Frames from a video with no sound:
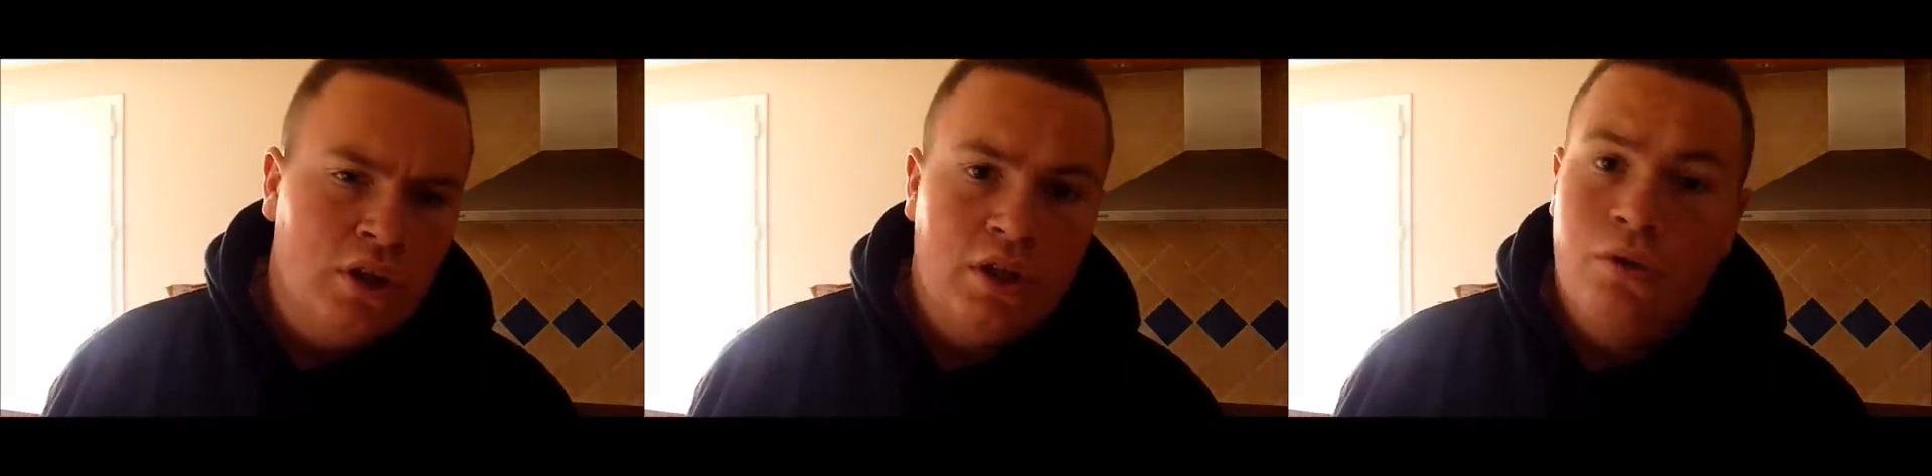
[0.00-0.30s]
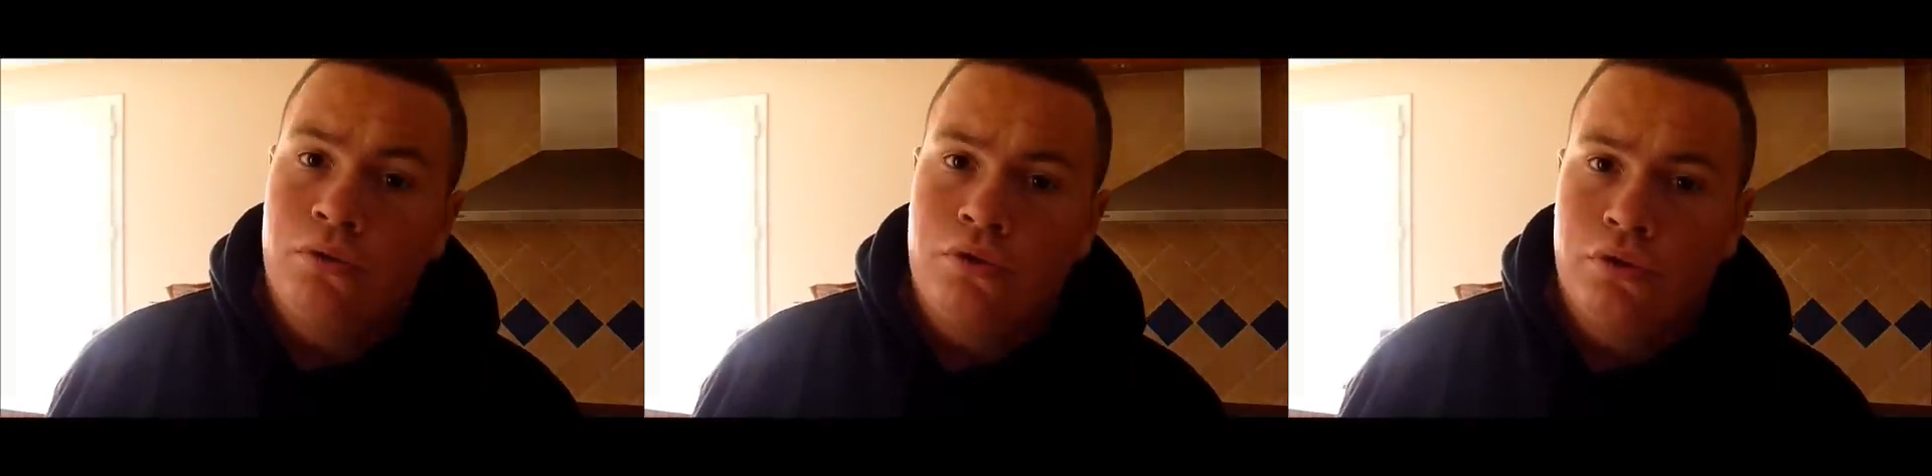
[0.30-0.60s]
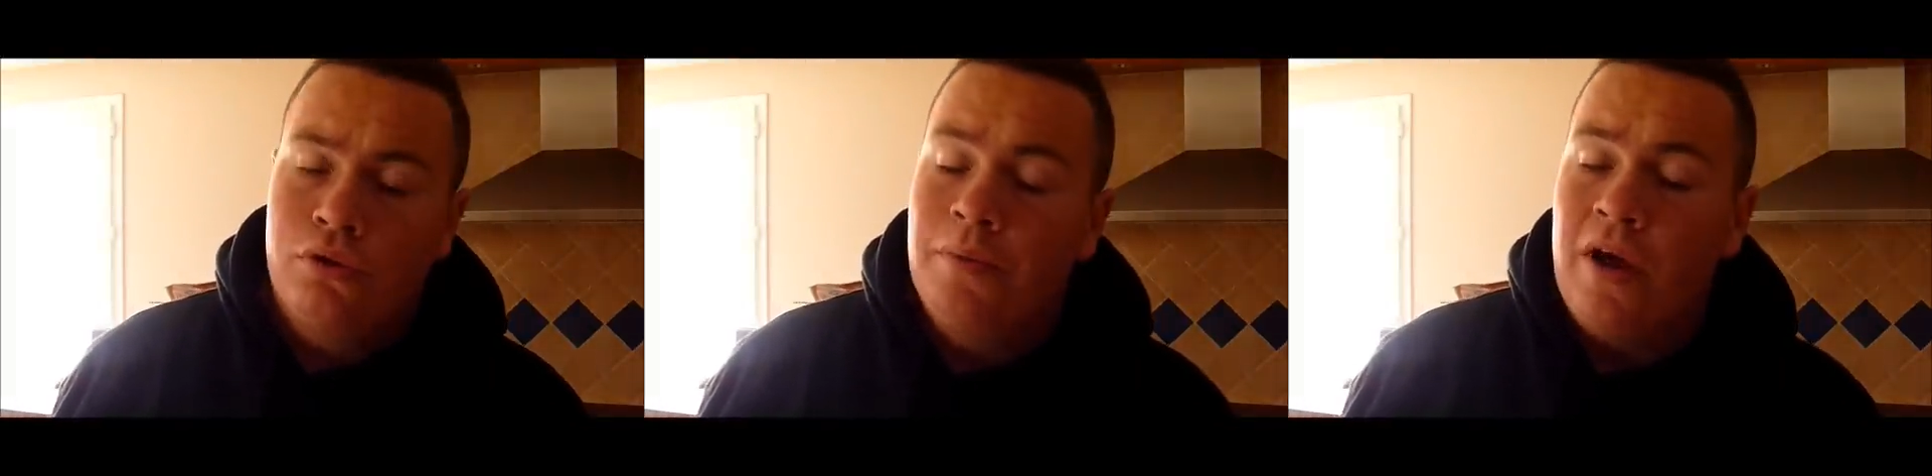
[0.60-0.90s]
Et donc
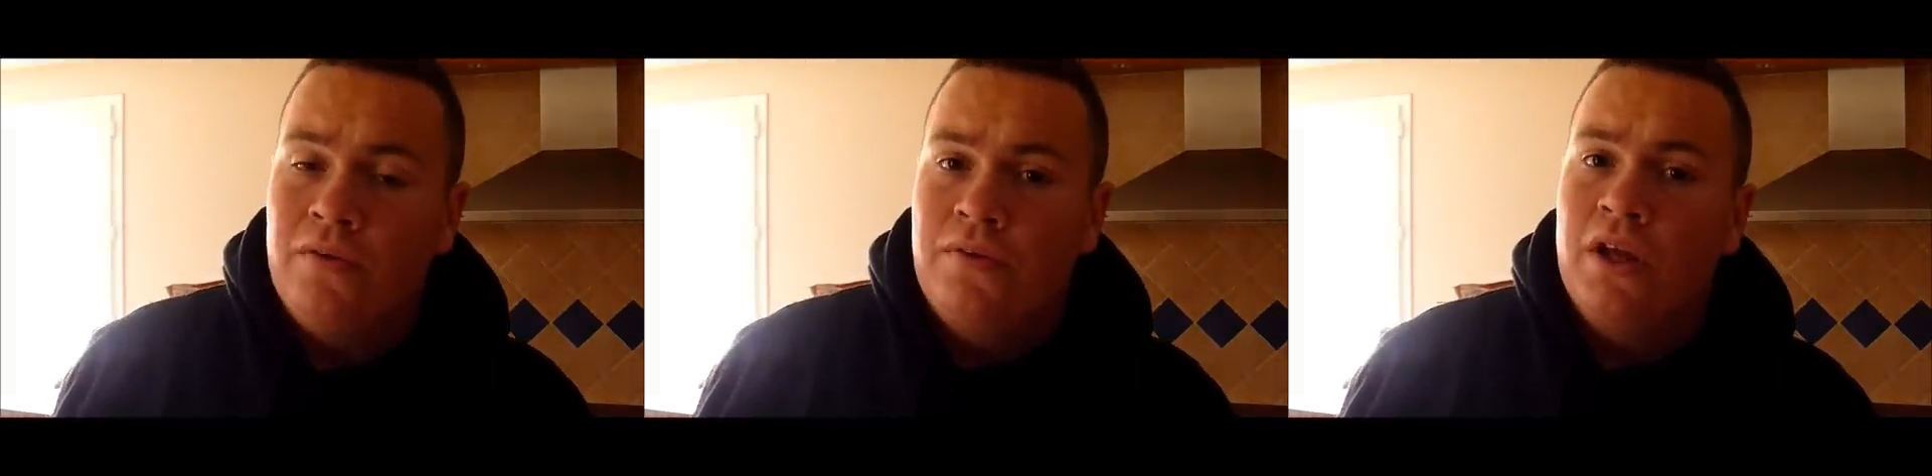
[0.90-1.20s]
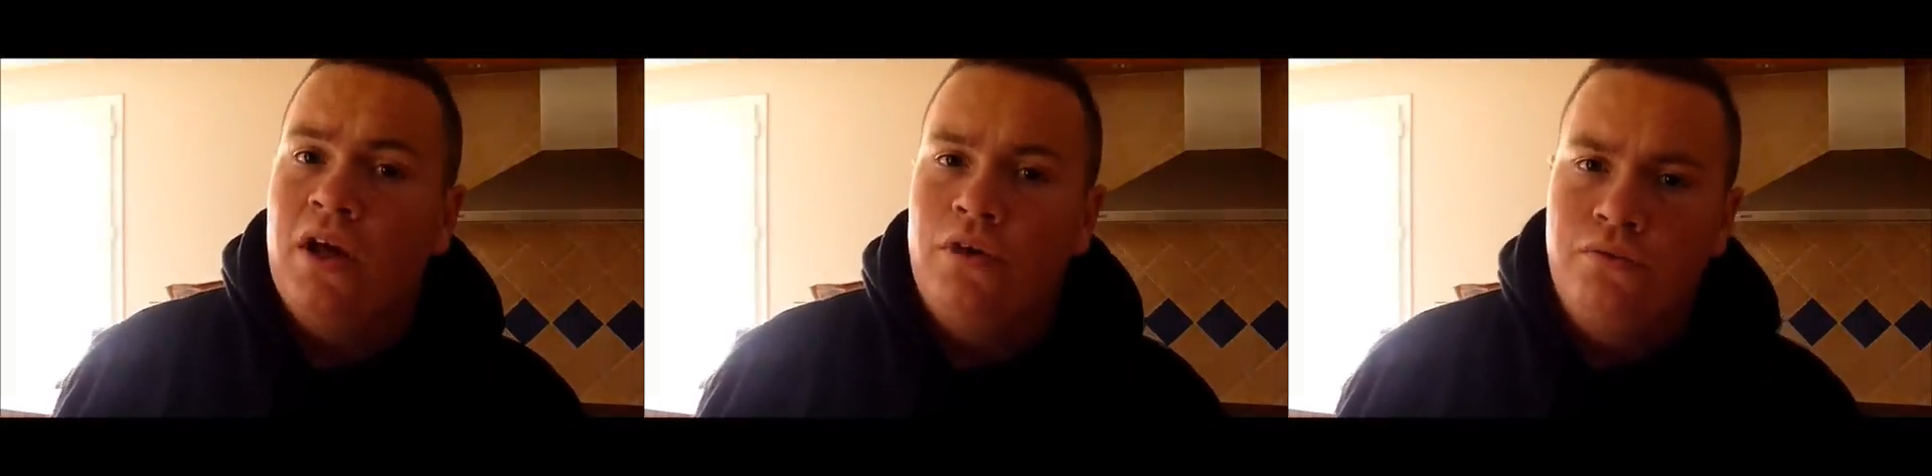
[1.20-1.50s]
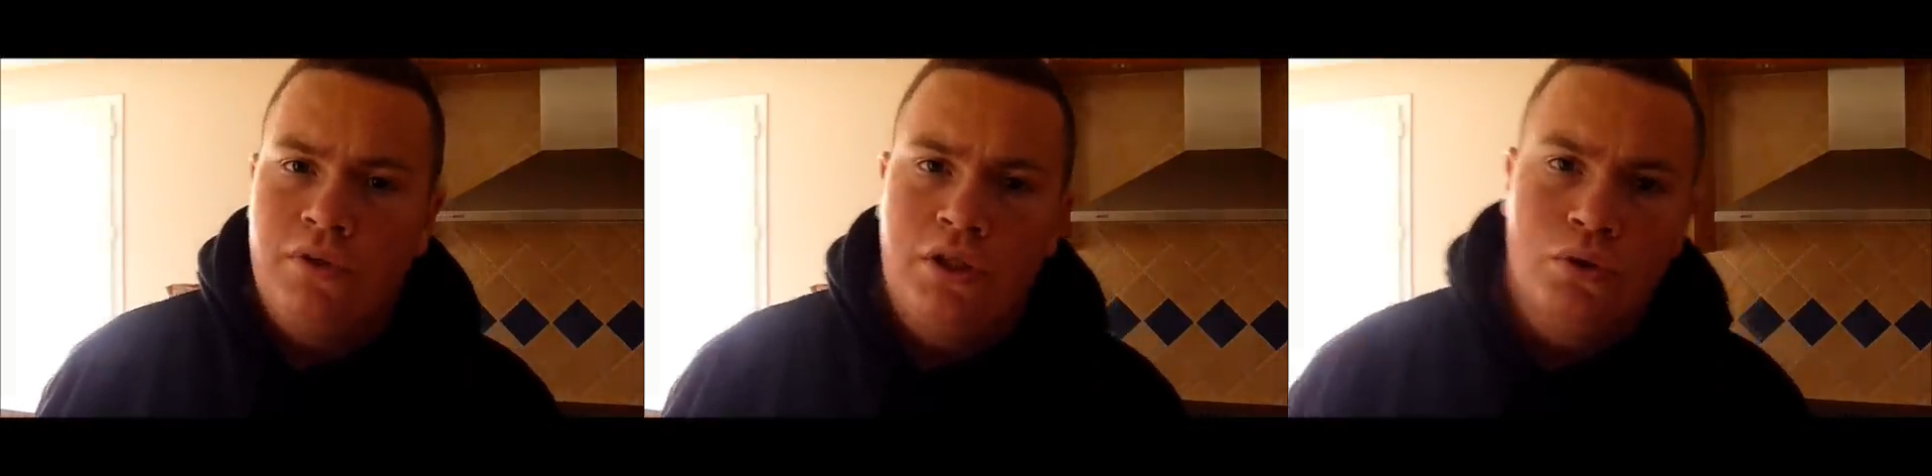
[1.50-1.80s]
euh, demain viendra
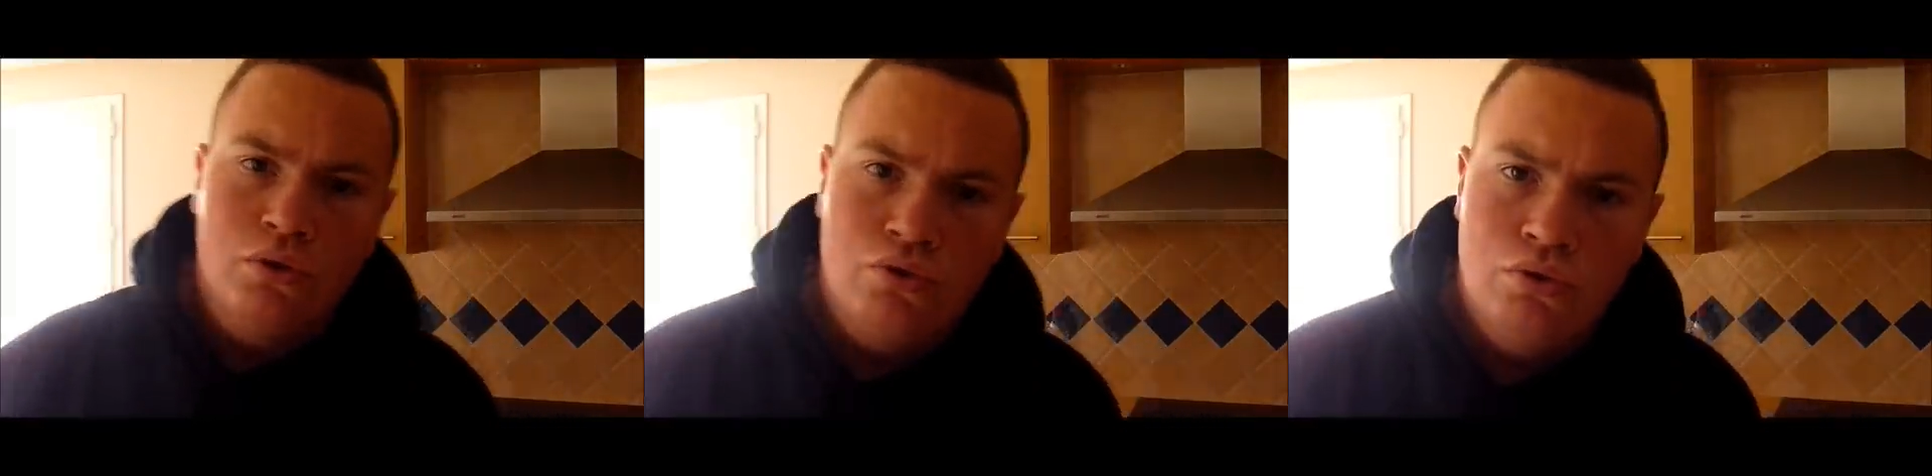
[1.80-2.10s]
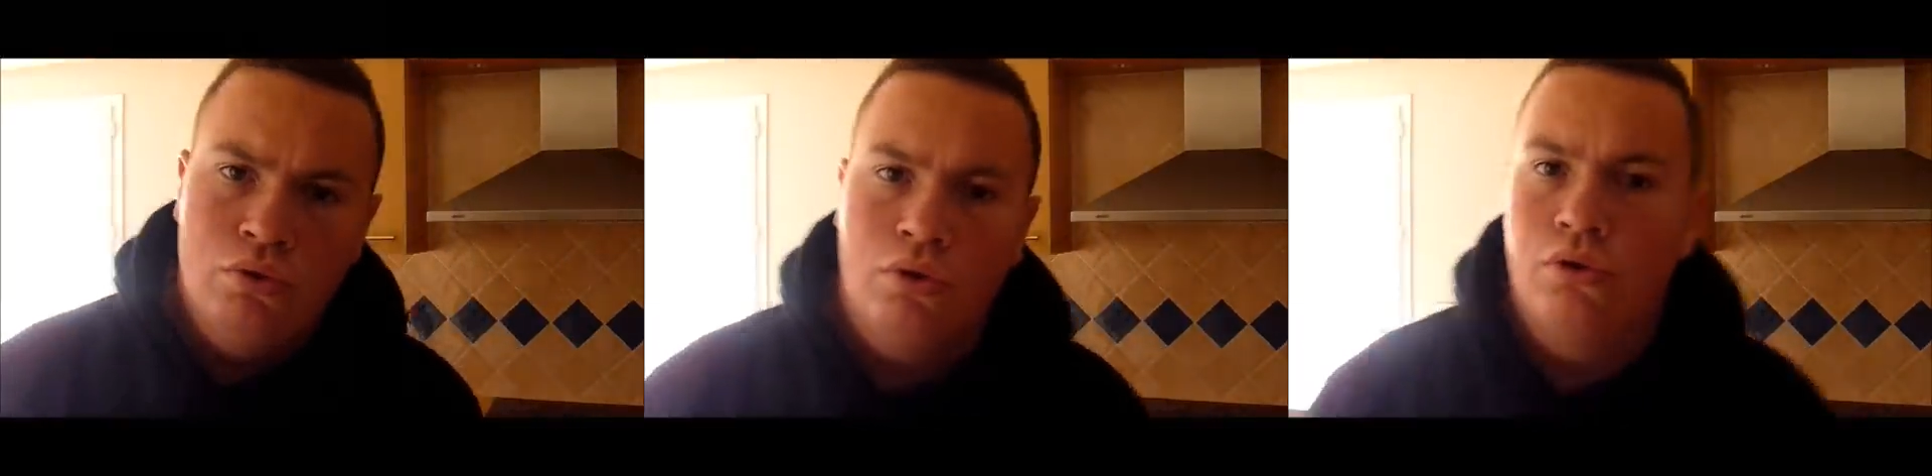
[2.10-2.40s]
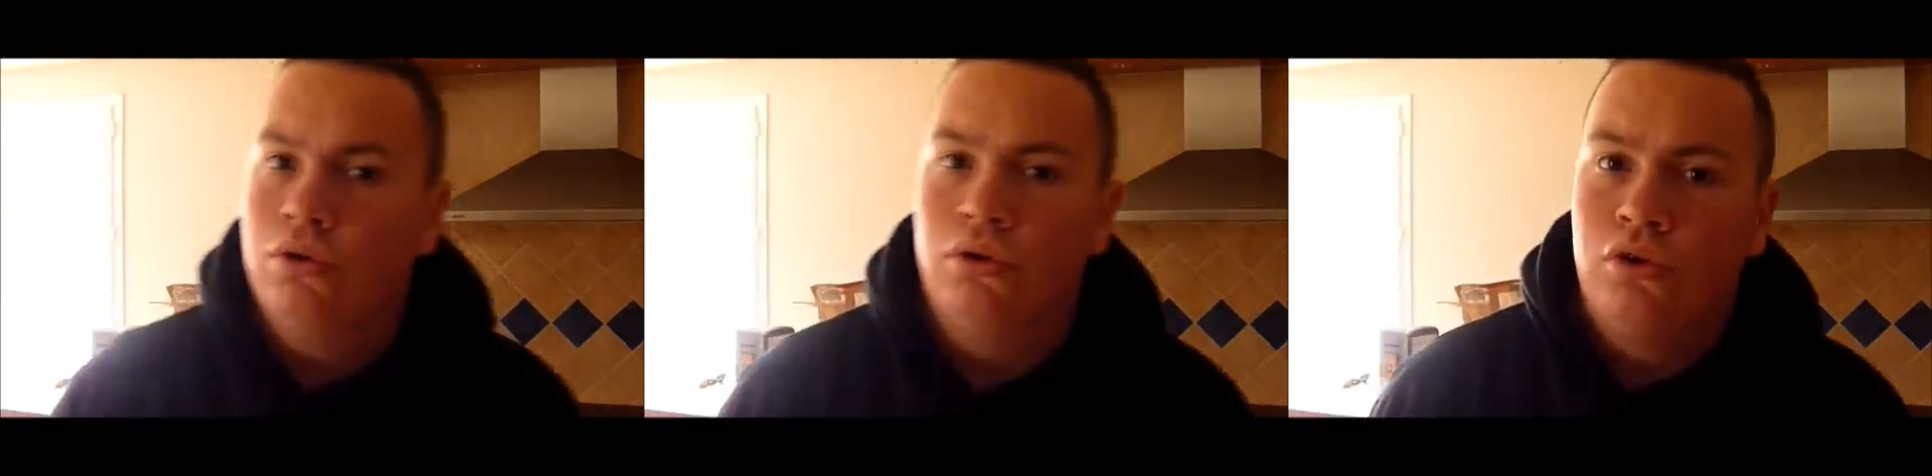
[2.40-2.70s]
une vidéo sur
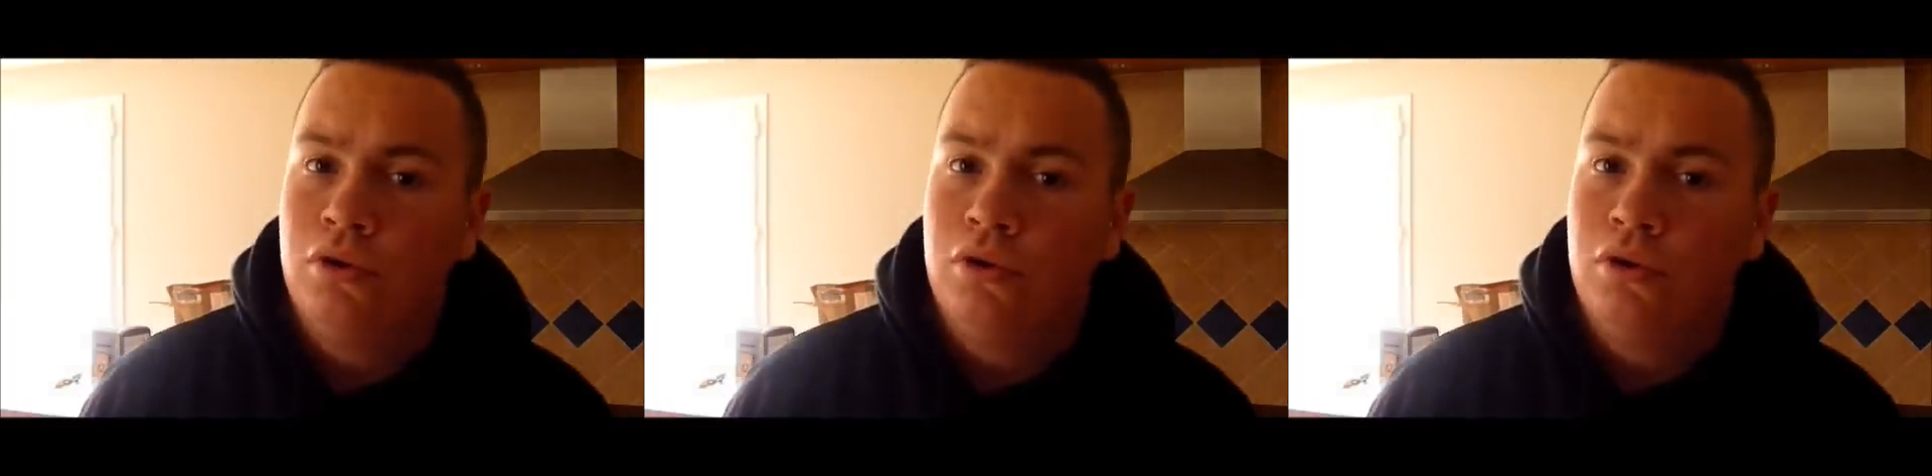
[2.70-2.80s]
euh,